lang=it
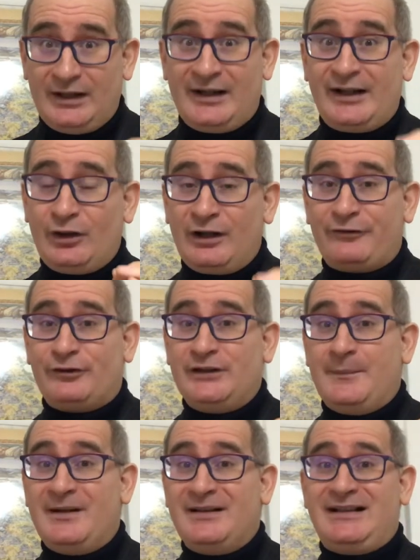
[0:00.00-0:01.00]
la regola
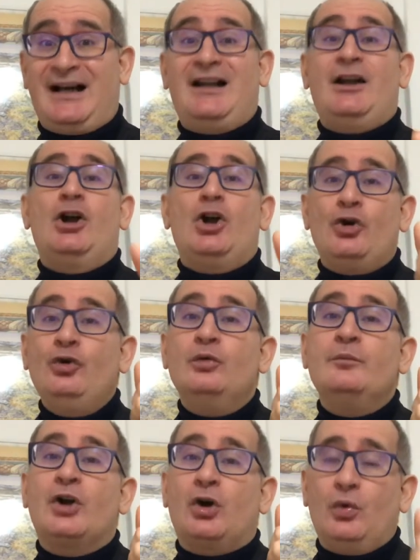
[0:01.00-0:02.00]
fondamentale
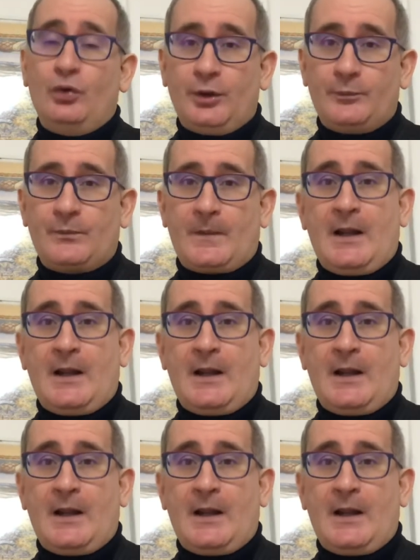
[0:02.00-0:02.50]
numero uno.